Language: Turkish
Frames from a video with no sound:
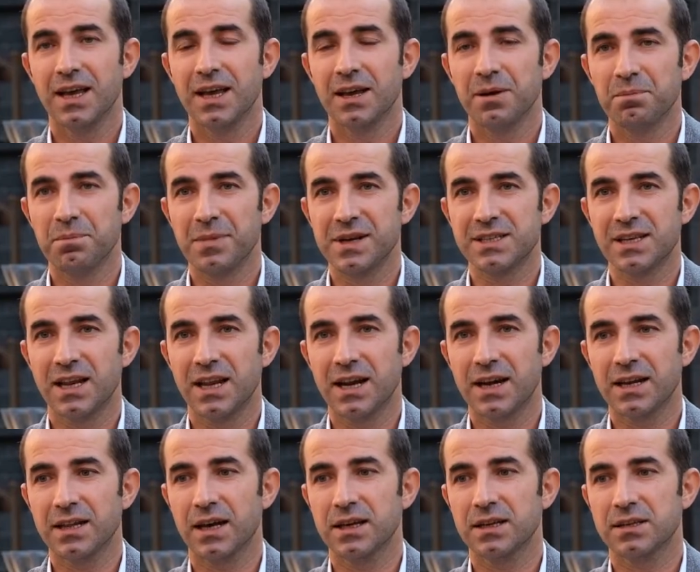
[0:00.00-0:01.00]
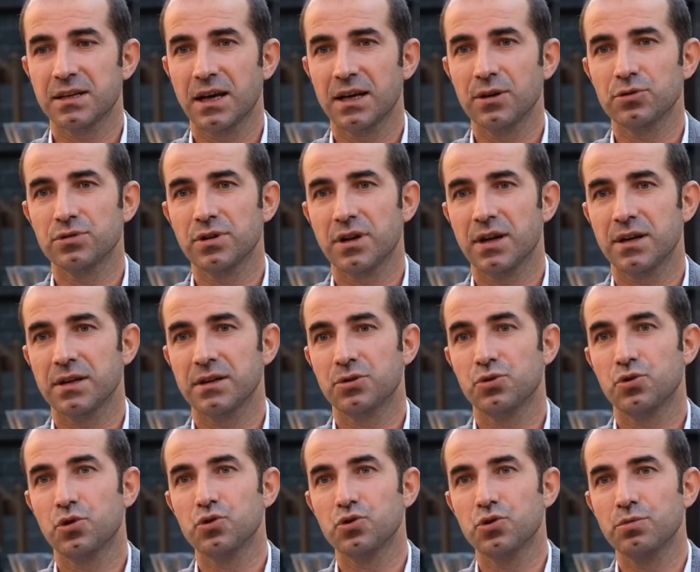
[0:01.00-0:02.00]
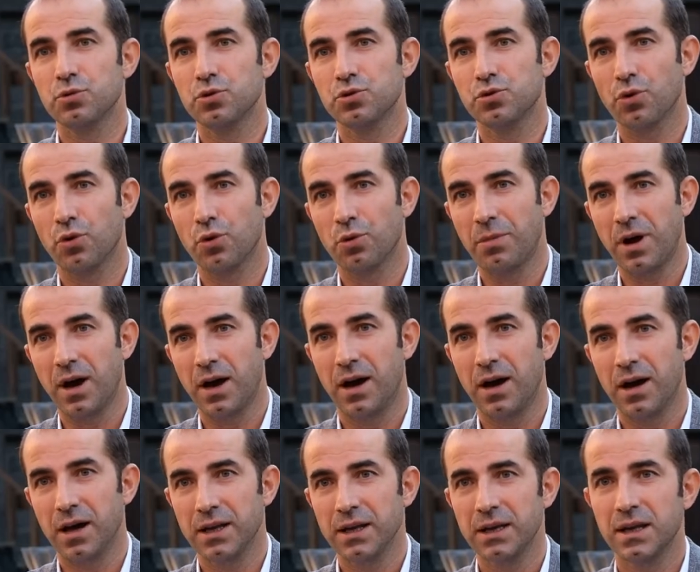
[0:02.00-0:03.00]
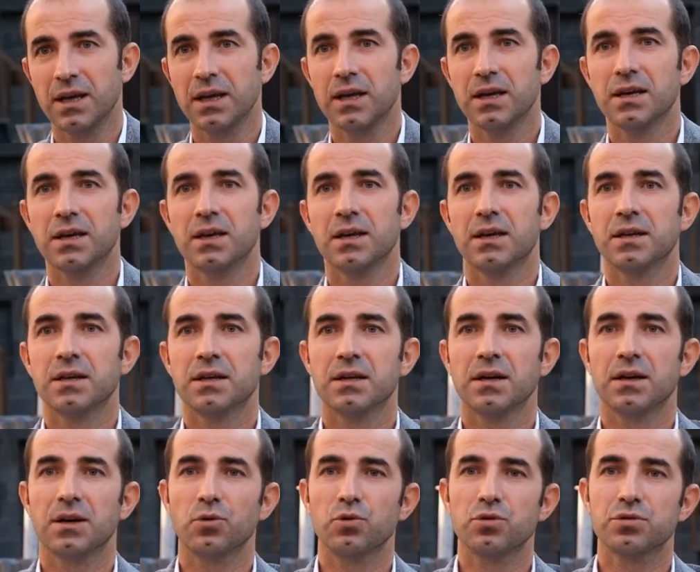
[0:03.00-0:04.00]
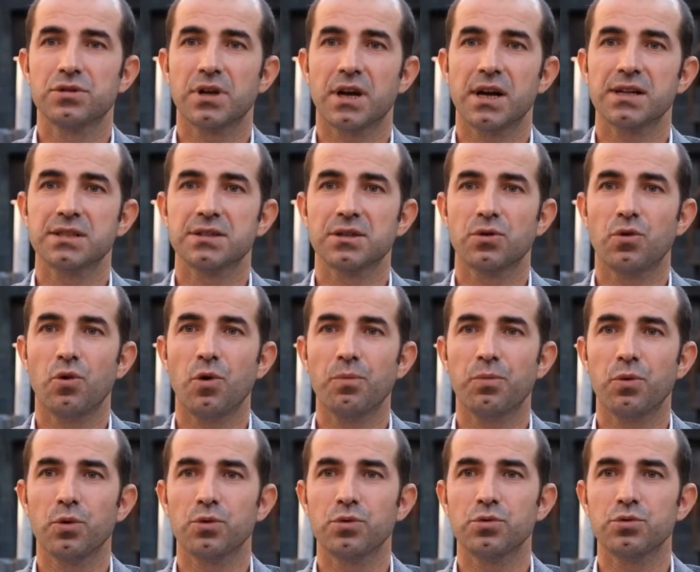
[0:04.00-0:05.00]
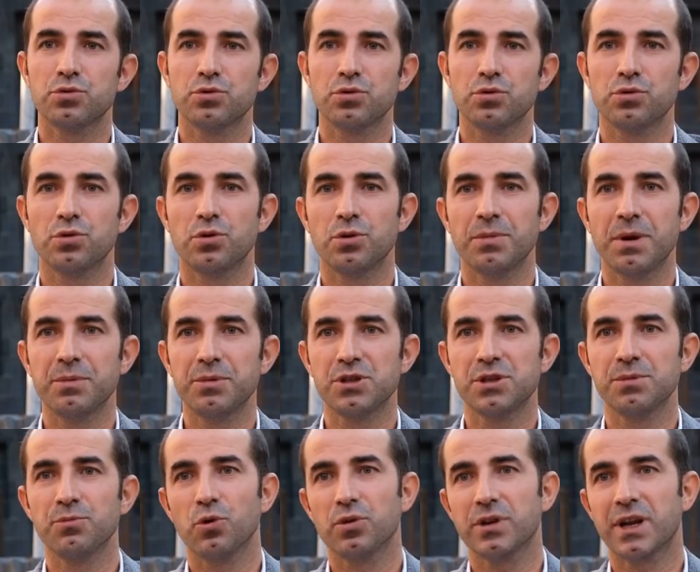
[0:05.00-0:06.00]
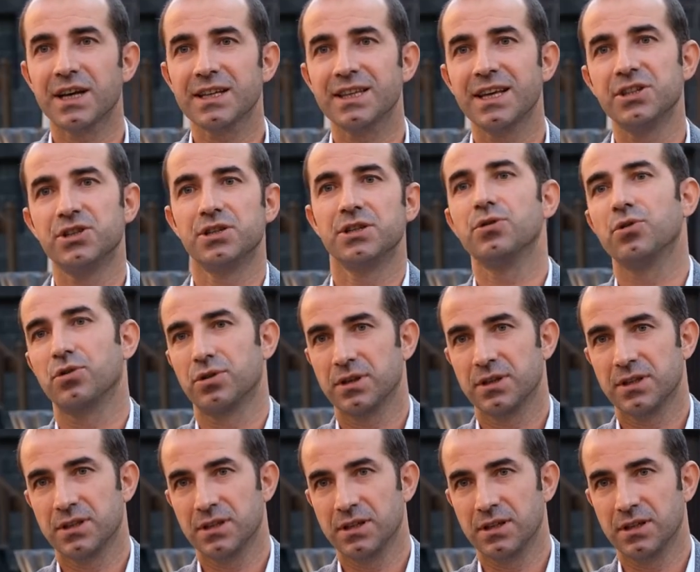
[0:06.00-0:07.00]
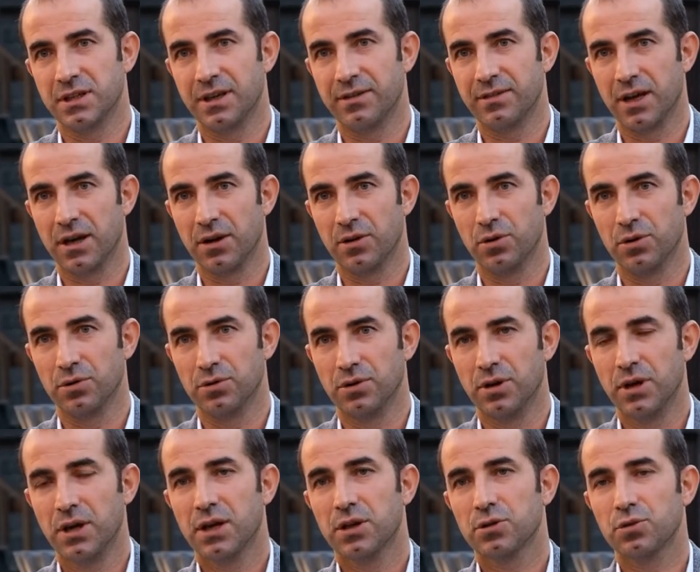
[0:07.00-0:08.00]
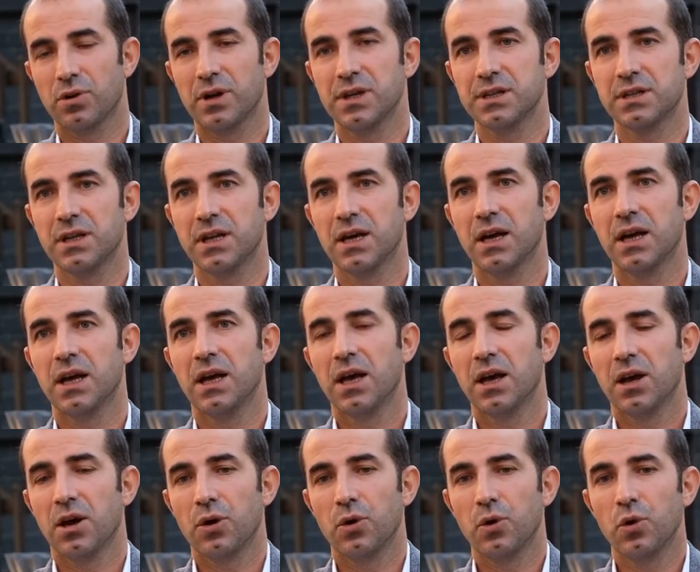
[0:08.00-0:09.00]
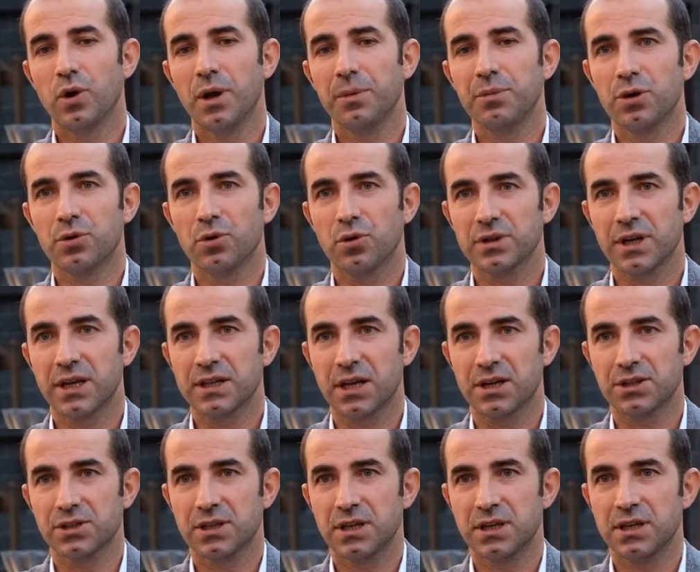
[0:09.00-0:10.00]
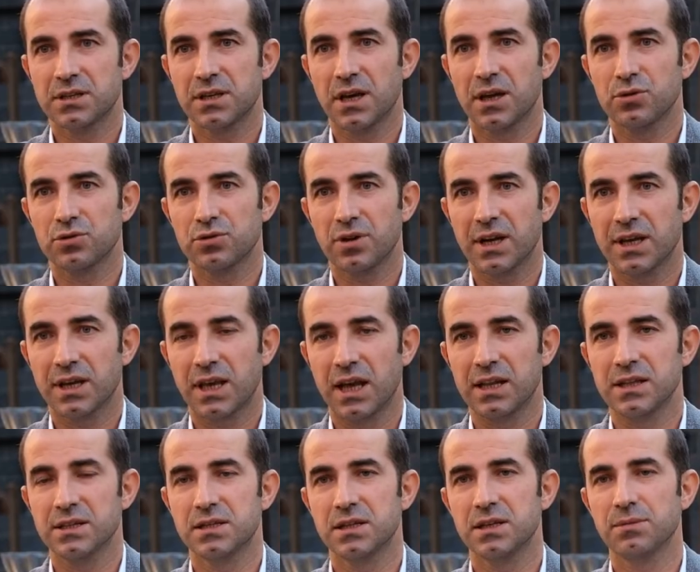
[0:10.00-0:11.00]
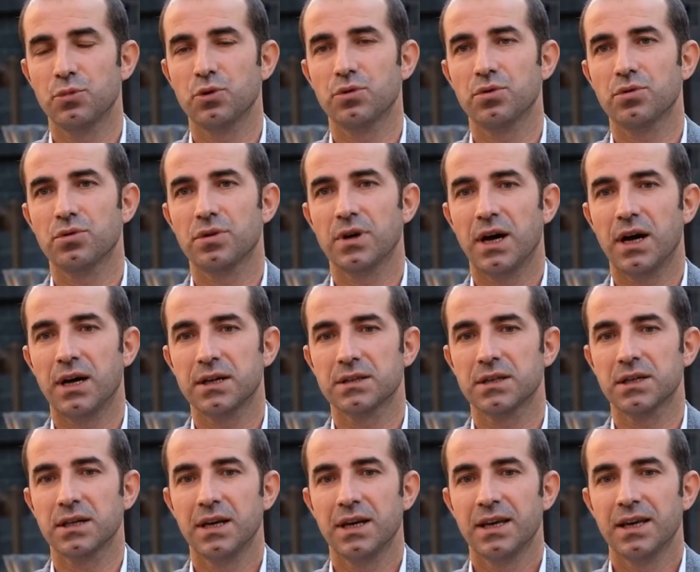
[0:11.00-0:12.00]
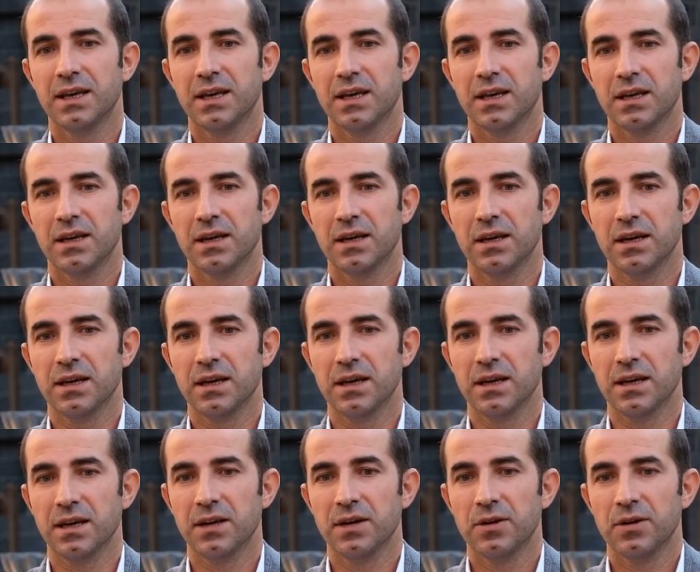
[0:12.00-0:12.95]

meselelere dair Sayın Hocalan'ın çözüm gücü olma hali e, uluslararası komplonun sürdürülme biçimi olarak tecridi devreye koydu. Dolayısıyla öyle bir noktaya taşıdı ki Sayın Öcalan kendisini bugün artık e,